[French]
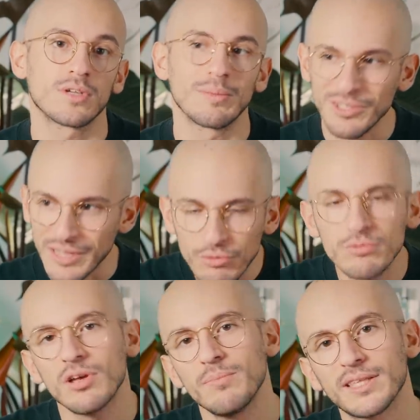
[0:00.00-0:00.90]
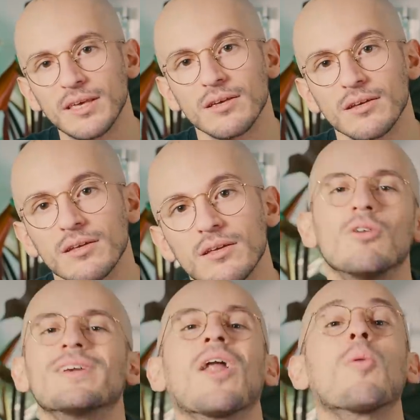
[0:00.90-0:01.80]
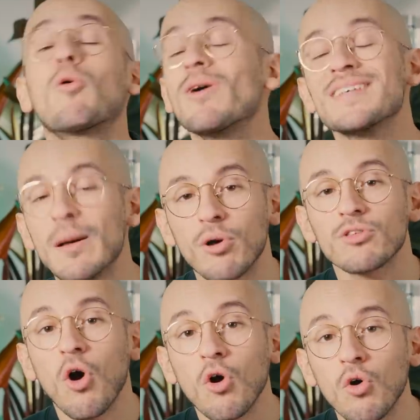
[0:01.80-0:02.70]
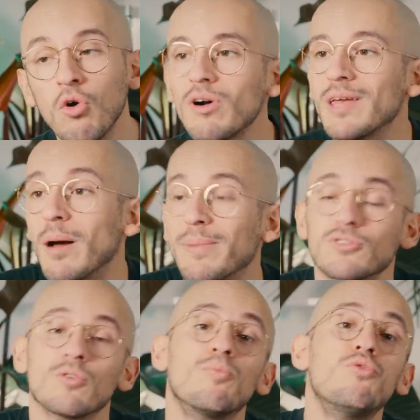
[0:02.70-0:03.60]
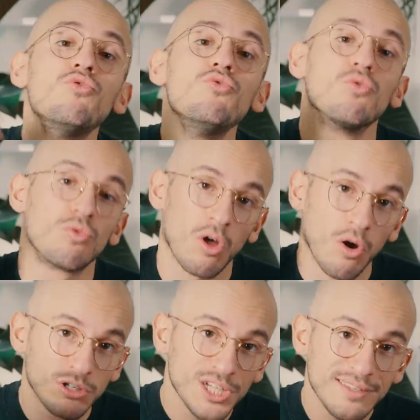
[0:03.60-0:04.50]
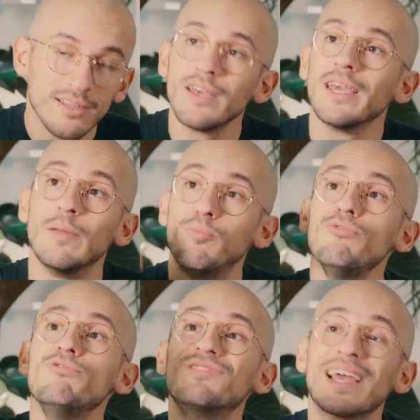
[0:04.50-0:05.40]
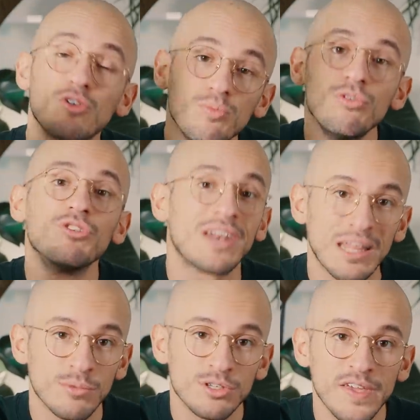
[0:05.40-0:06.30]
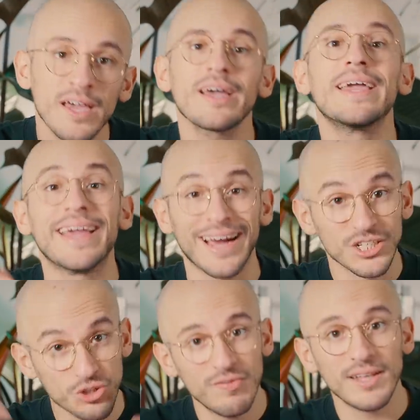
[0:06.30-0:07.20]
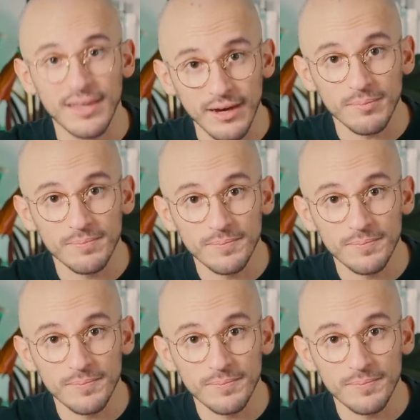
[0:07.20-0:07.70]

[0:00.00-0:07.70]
Comme ça, on a une seule métrique. Ok, alors pourquoi c'est important en gros Eh bien parce que plus on en rejette, et plus il s'accumule dans l'atmosphère et réchauffe la Terre.